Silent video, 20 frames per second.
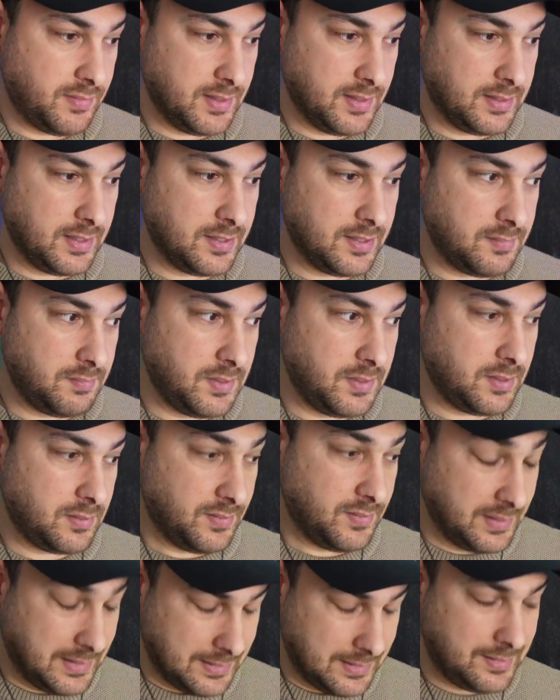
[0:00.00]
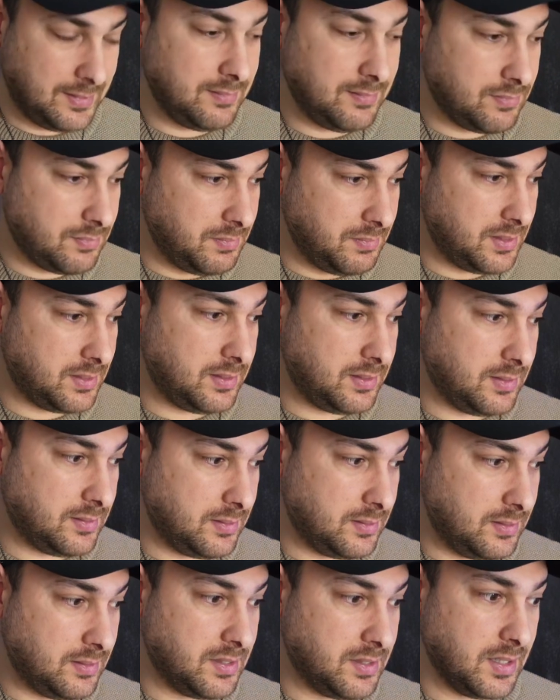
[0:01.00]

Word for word: qualitativmäßig sind die